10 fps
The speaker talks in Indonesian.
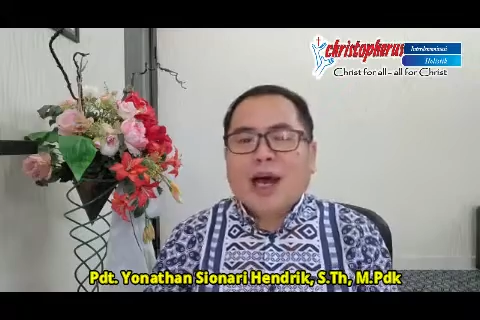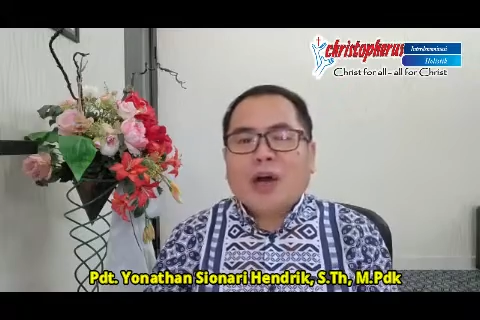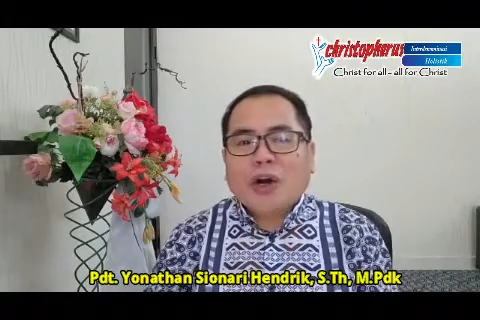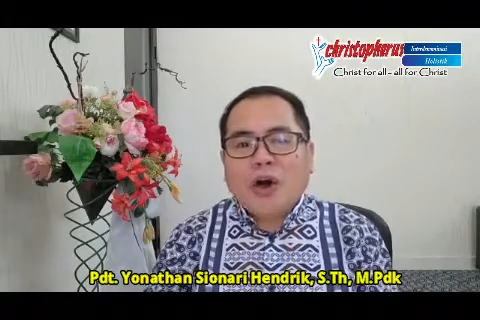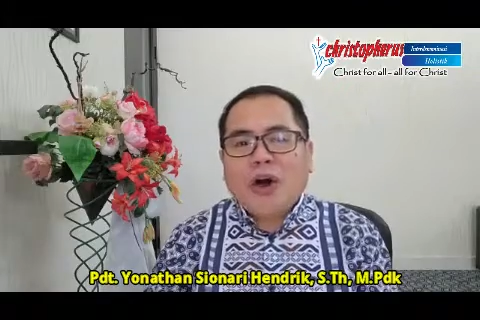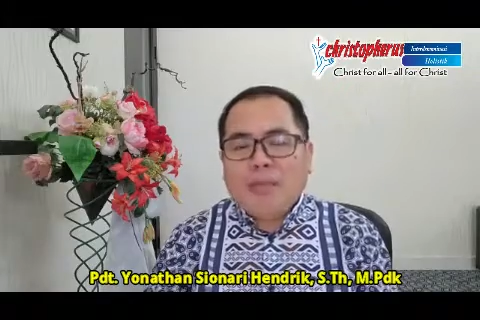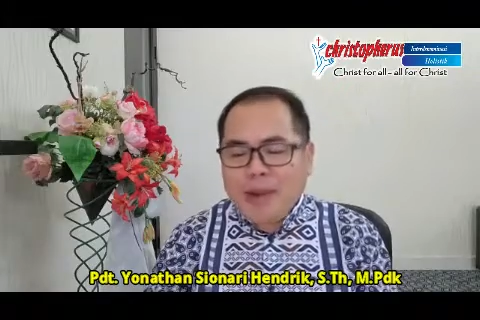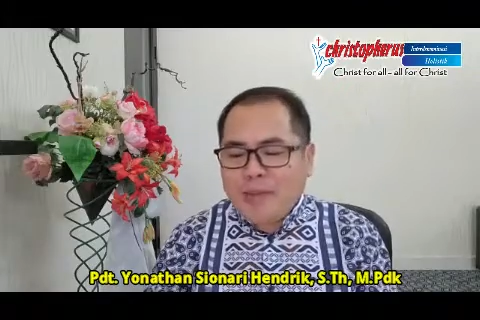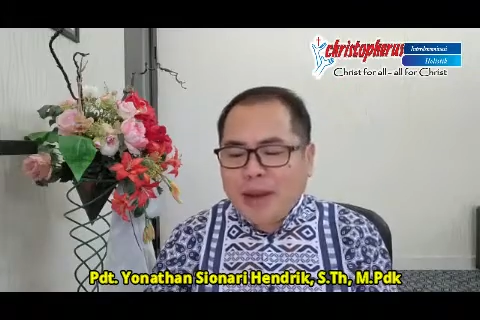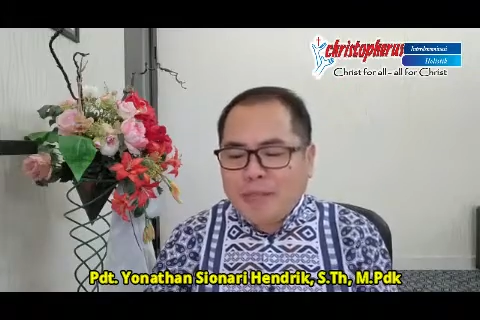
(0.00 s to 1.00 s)
Roh
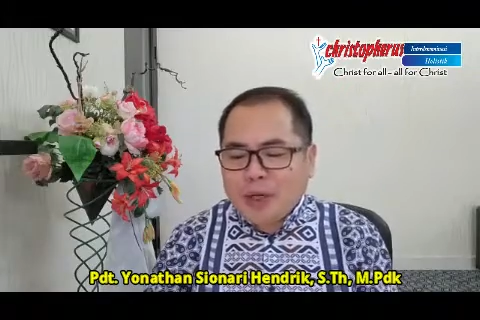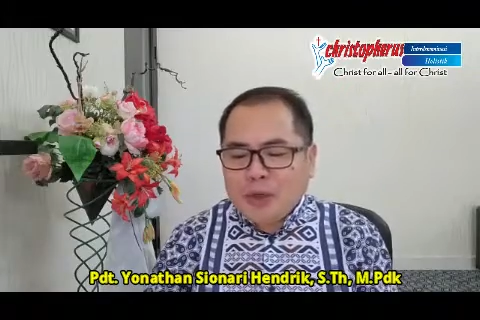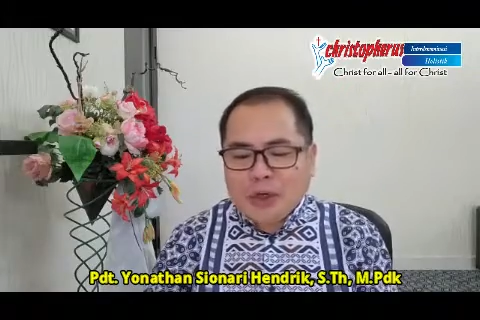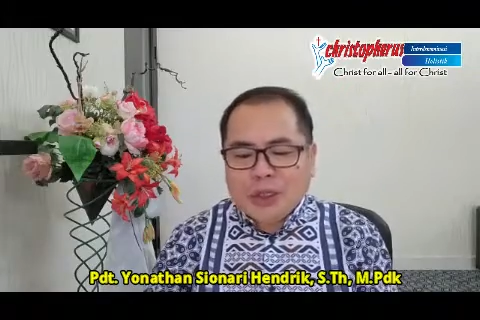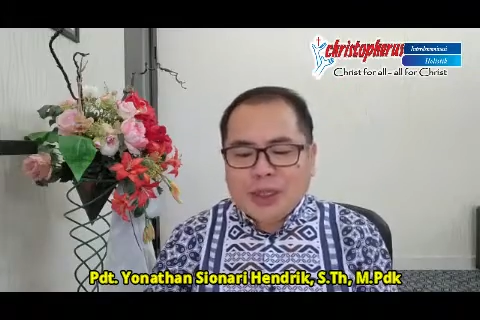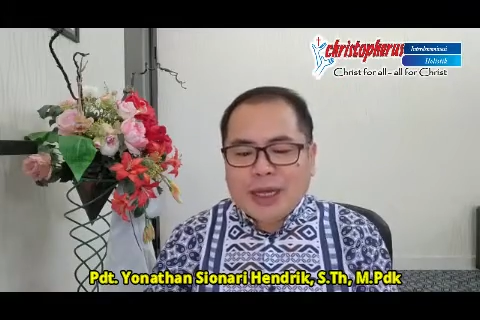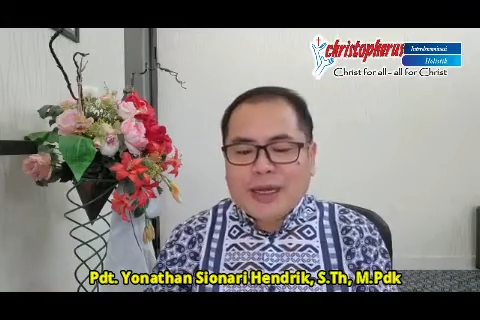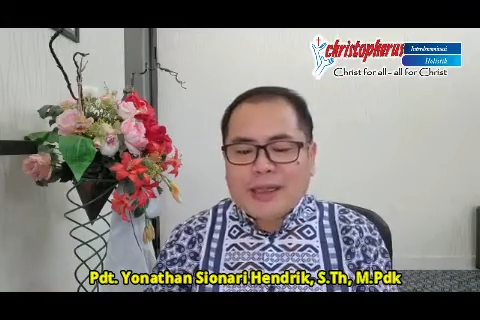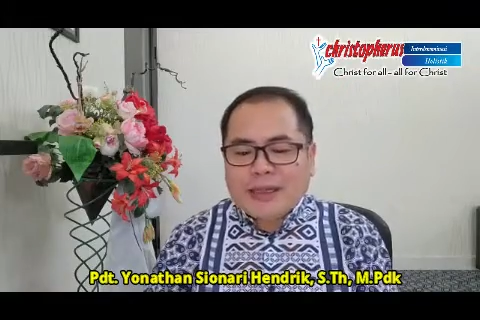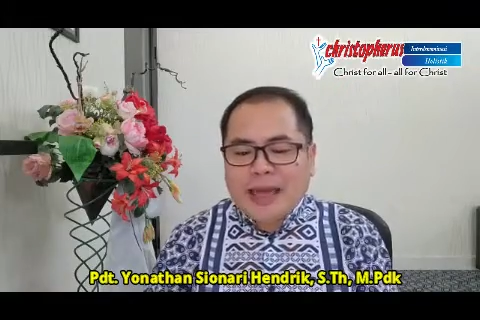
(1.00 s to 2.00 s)
memang
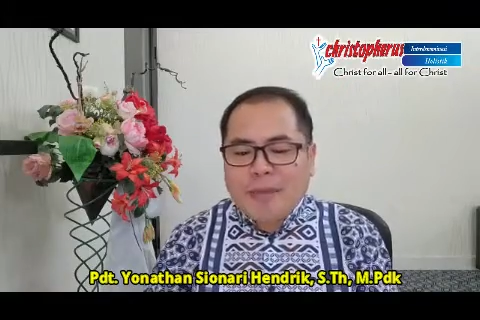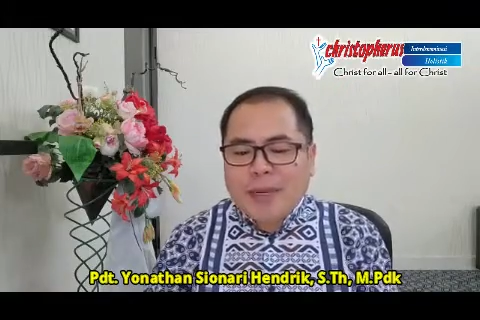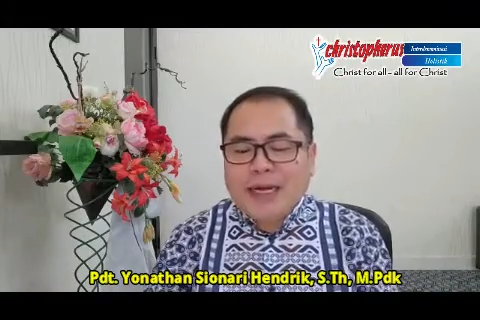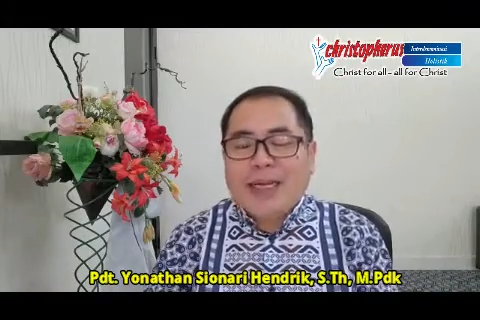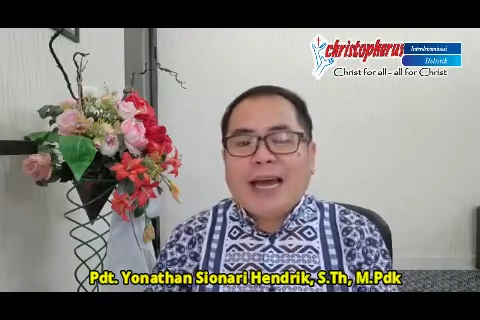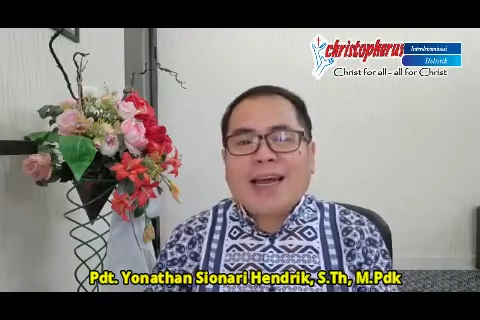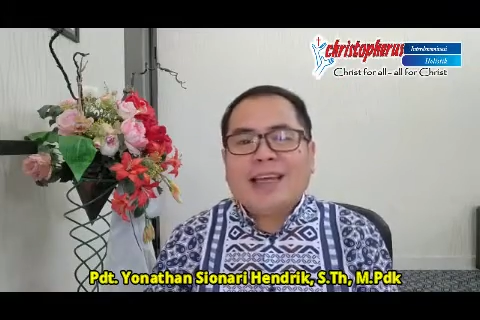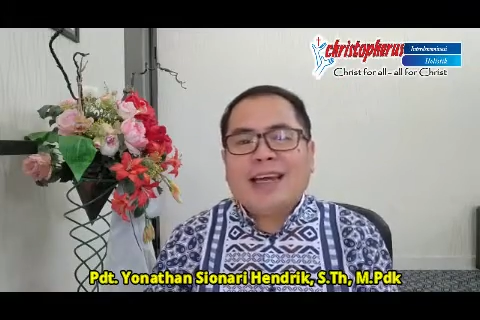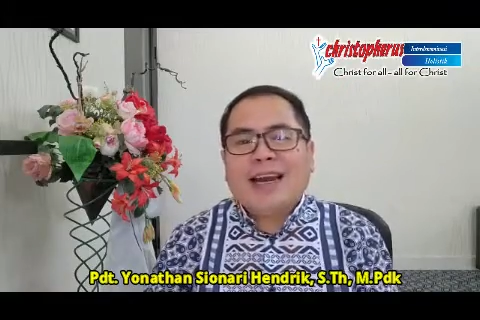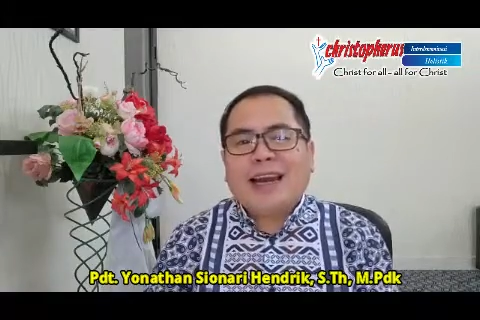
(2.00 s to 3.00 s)
penurut tetapi
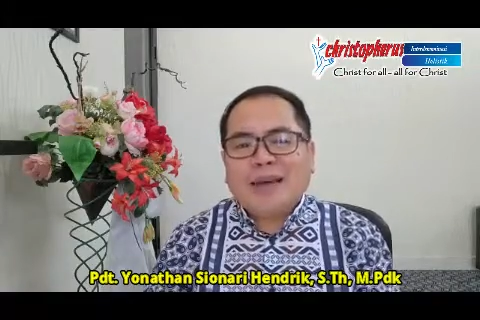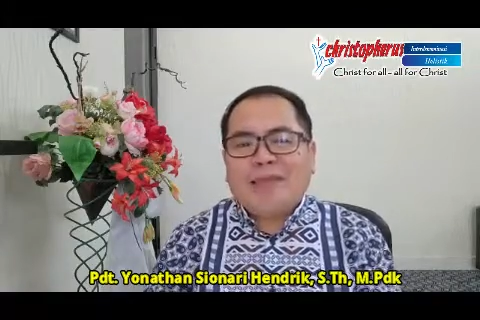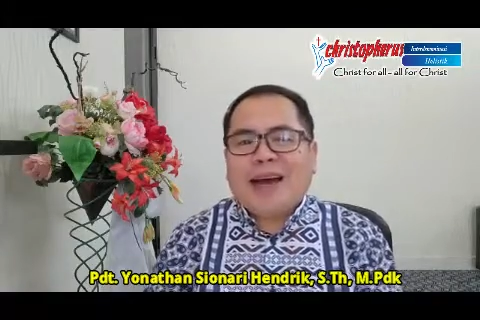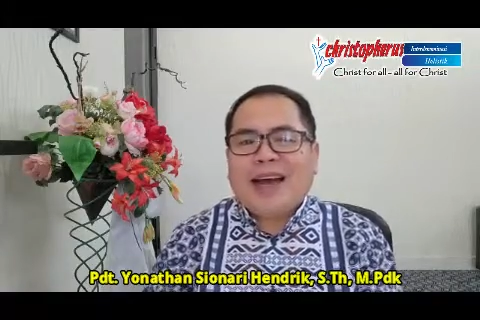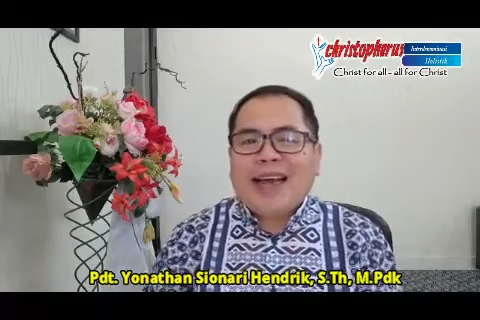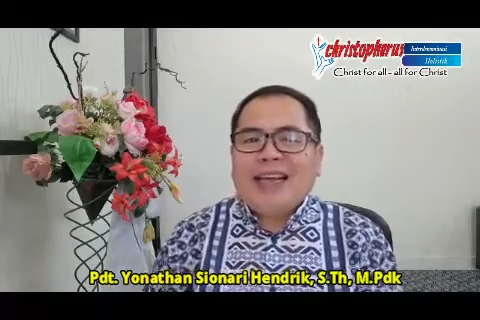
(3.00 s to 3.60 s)
daging lemah.